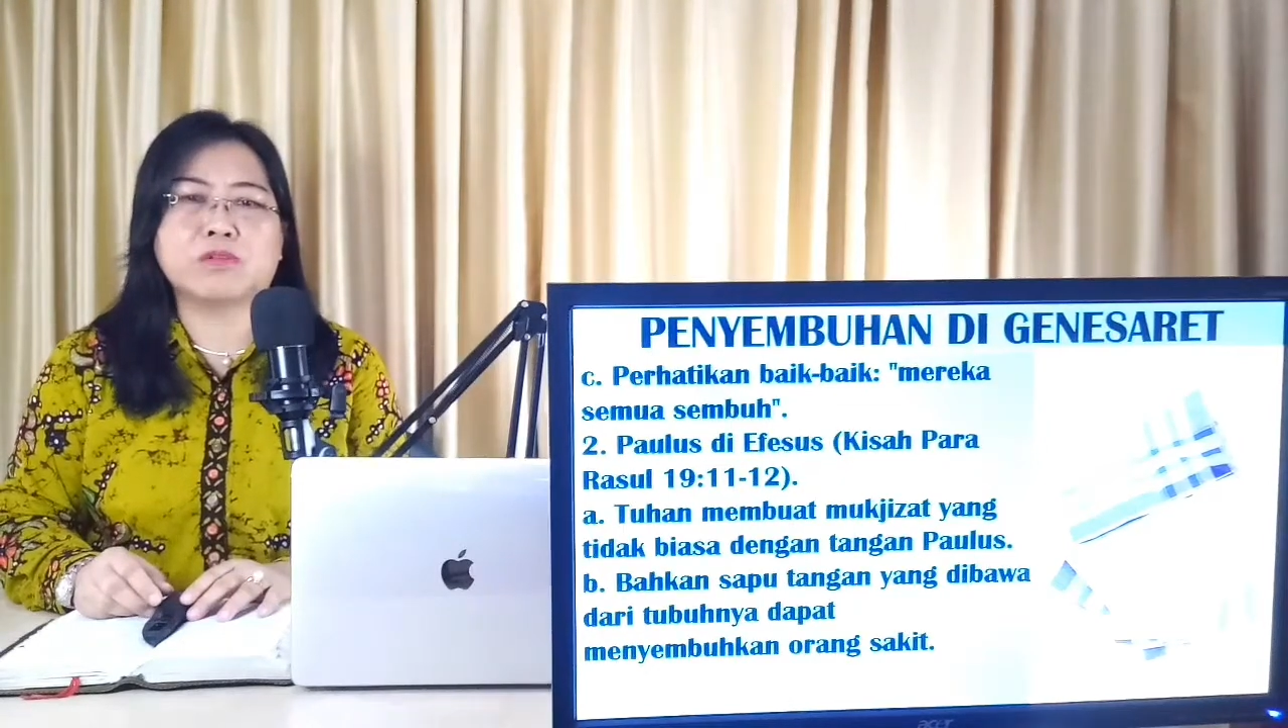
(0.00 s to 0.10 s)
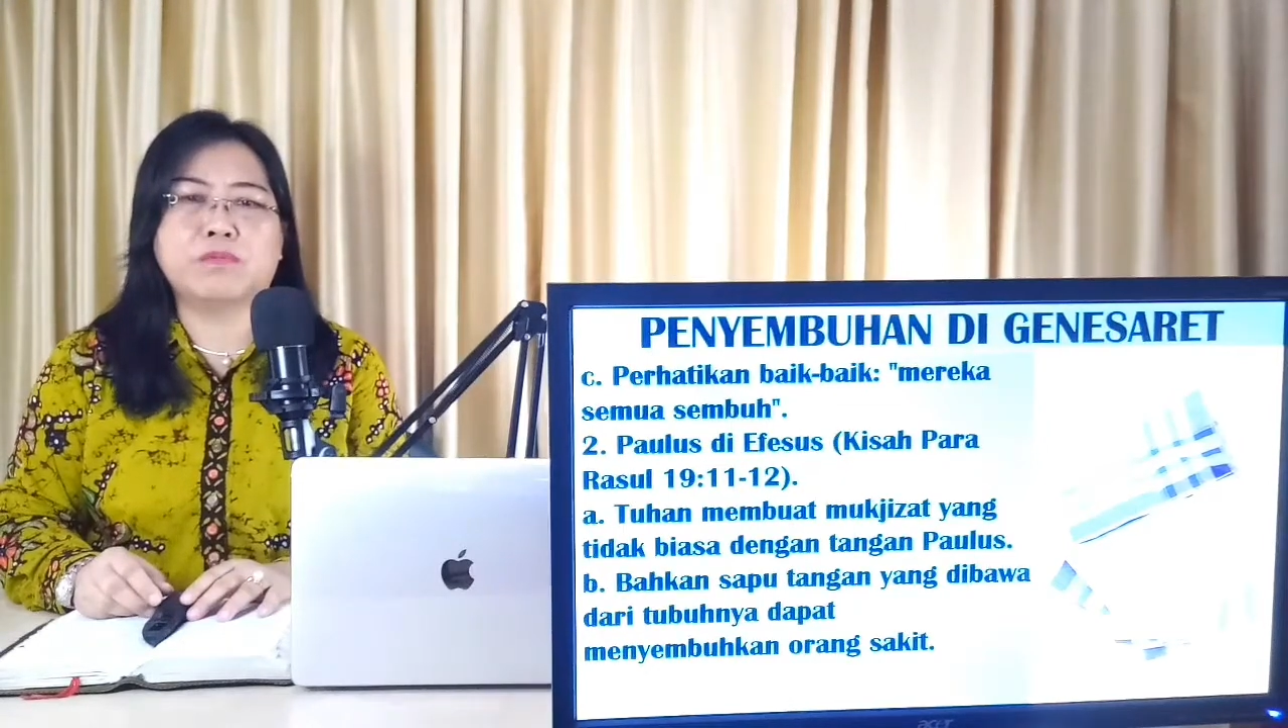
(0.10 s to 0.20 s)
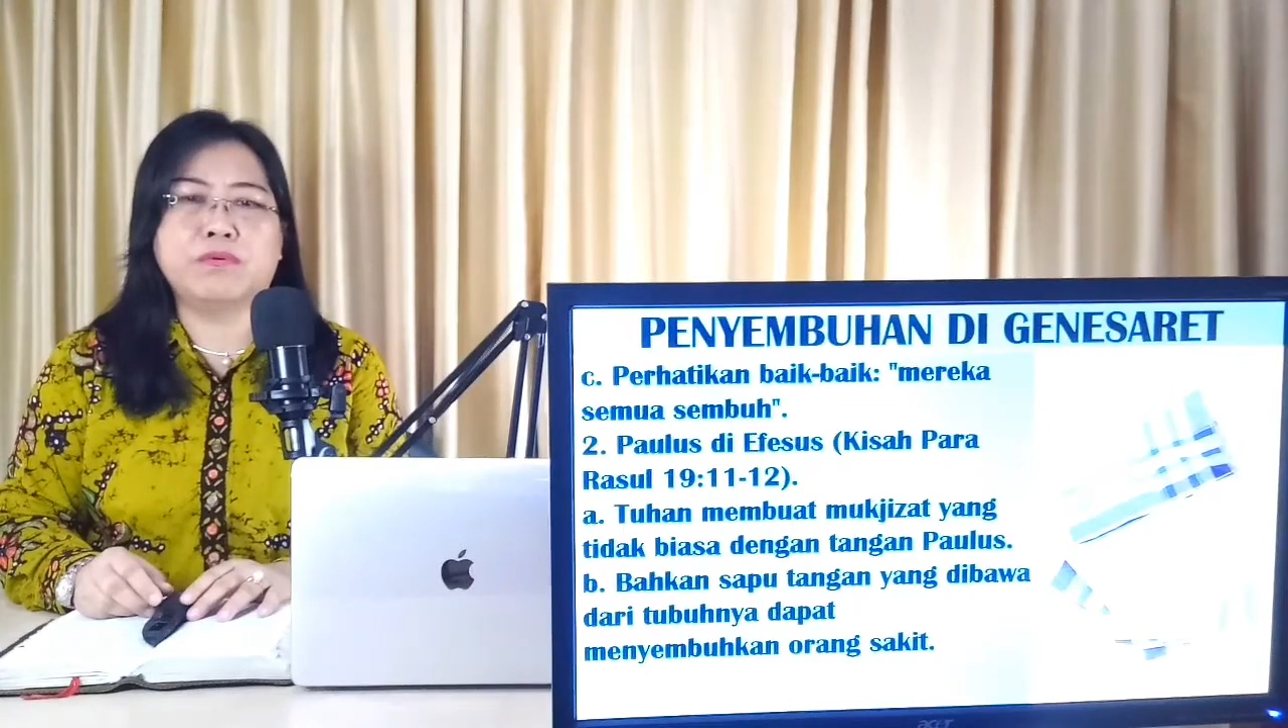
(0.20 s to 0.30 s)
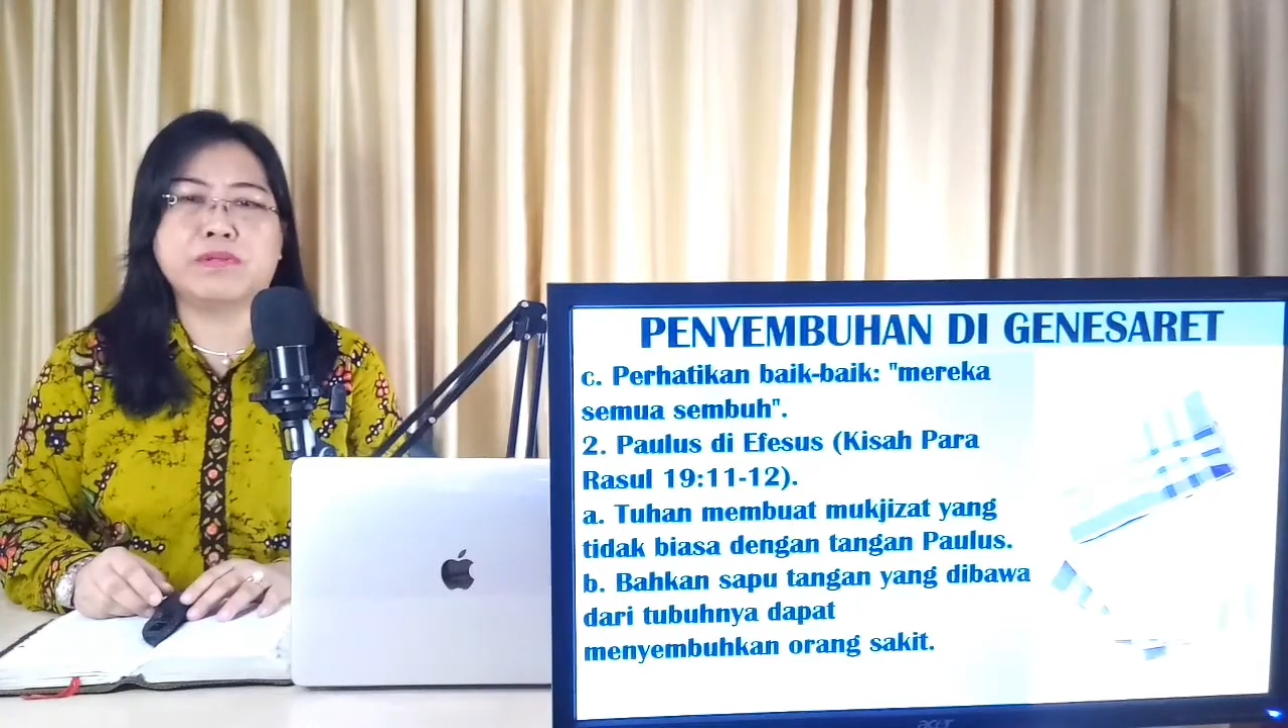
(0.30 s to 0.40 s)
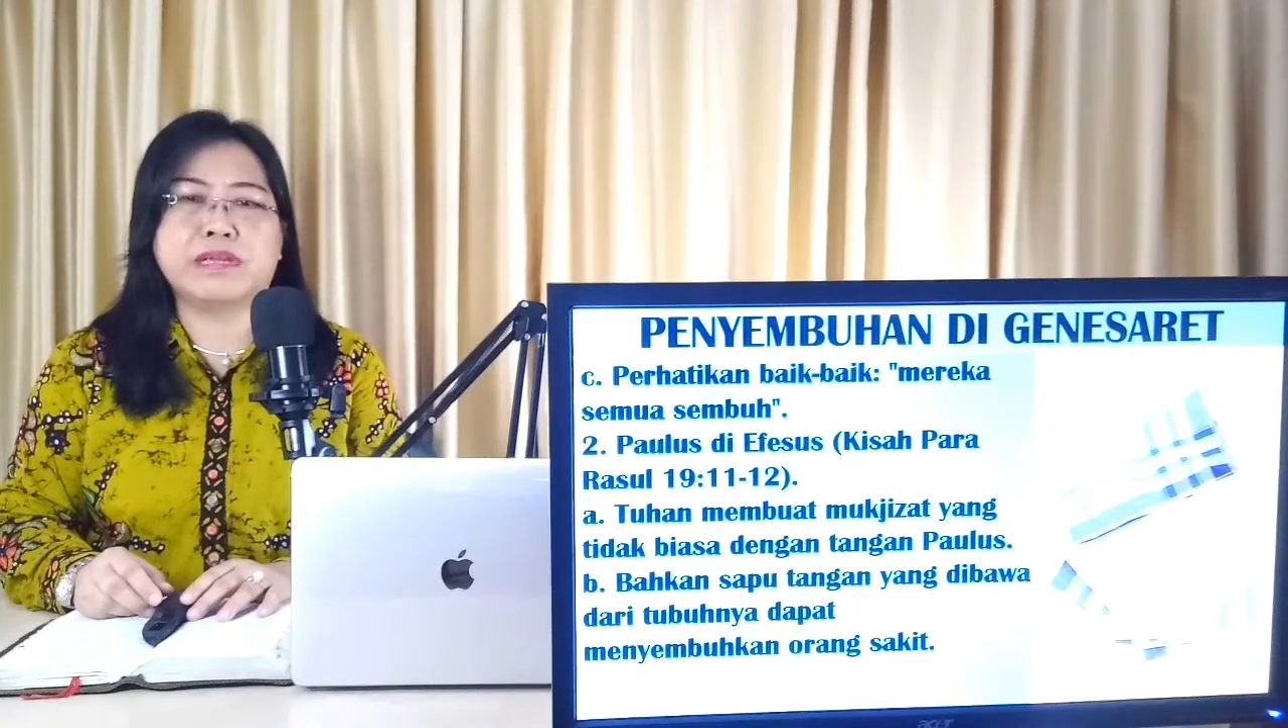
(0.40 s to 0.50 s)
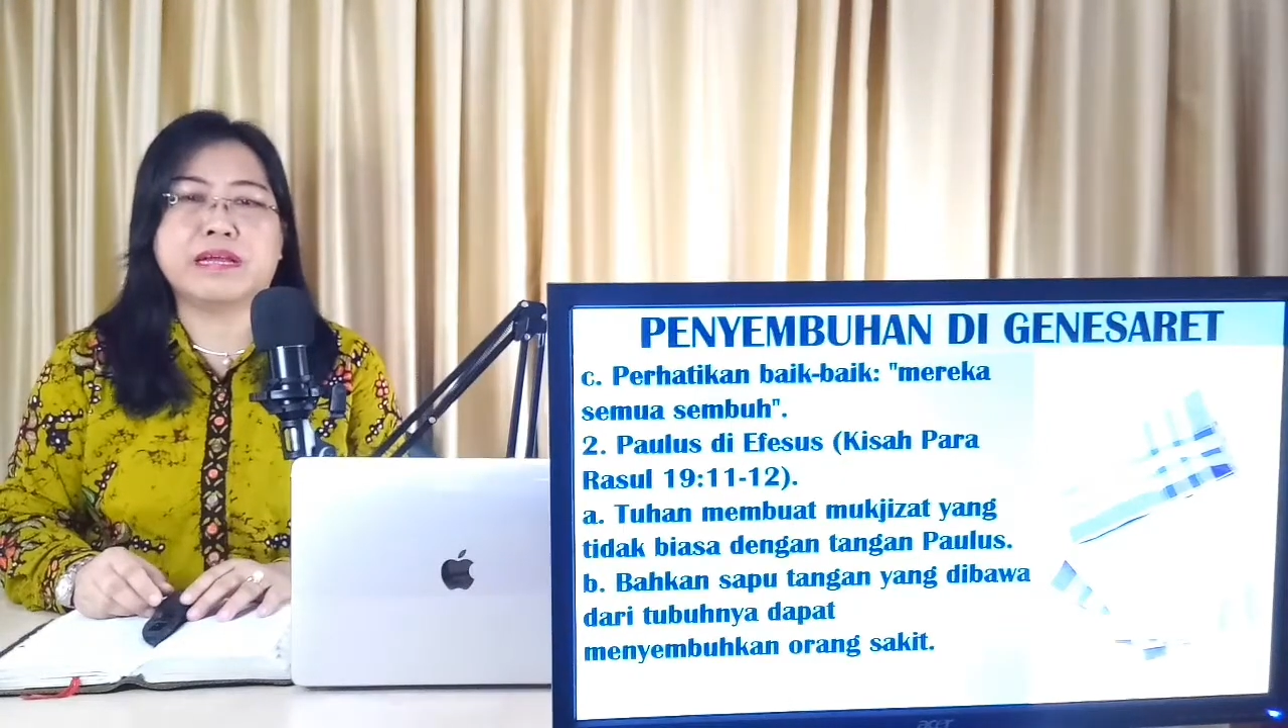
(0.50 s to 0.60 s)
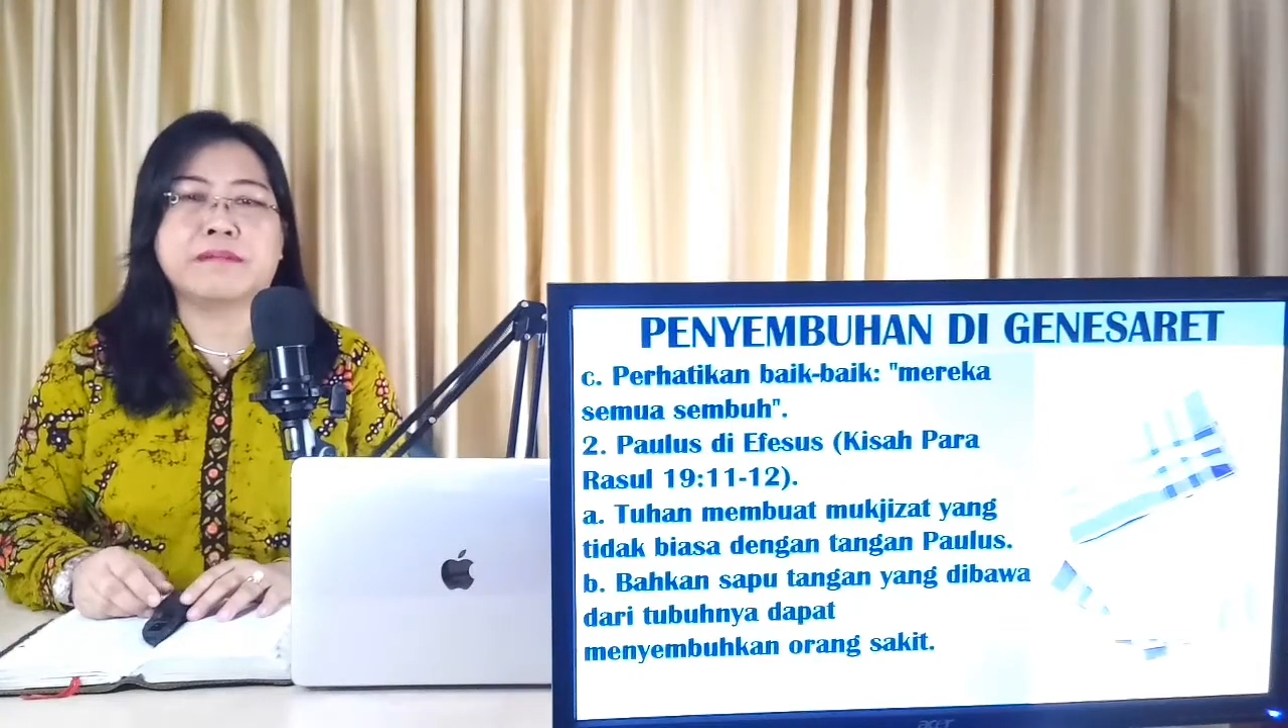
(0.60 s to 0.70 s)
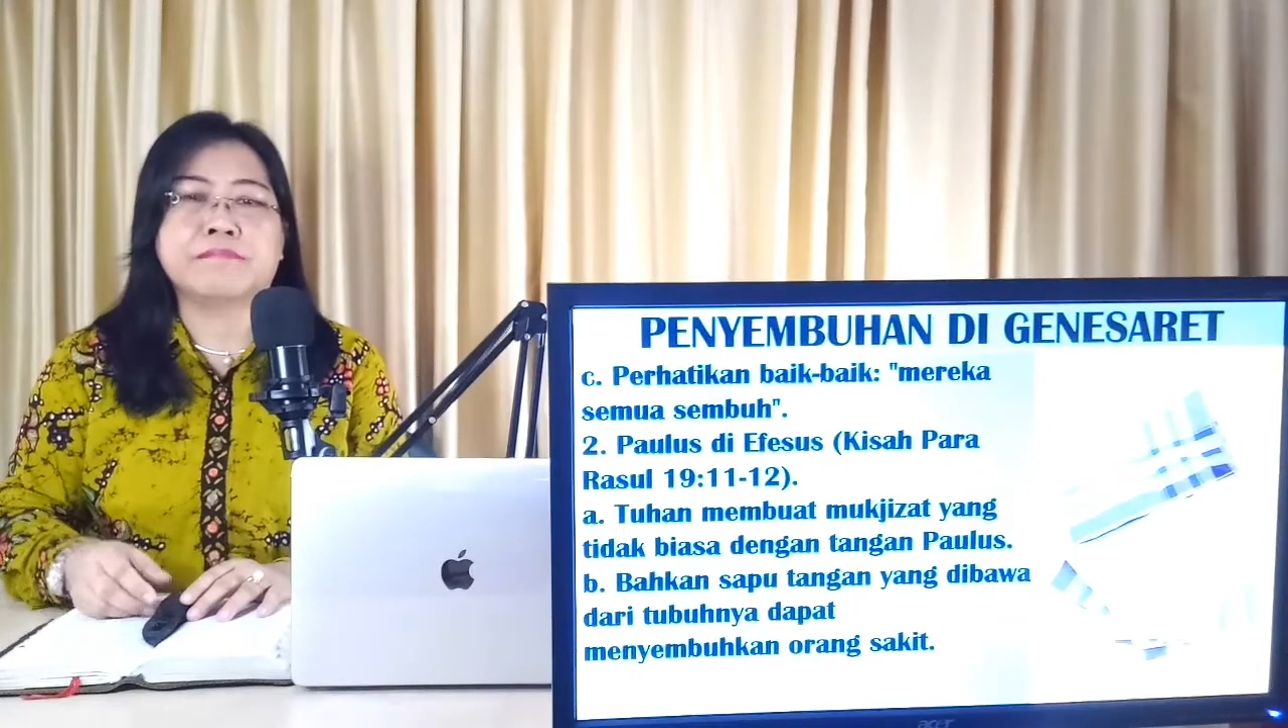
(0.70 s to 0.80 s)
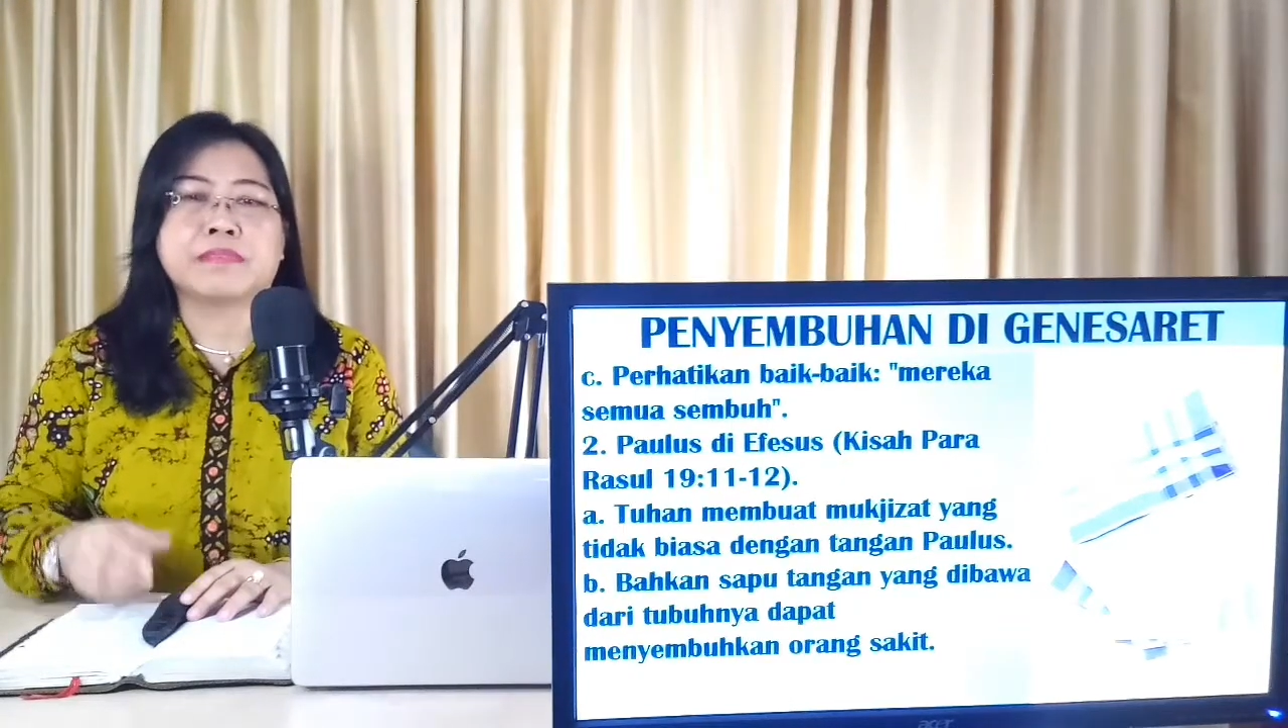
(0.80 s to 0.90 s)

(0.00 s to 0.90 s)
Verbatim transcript: tubuhnya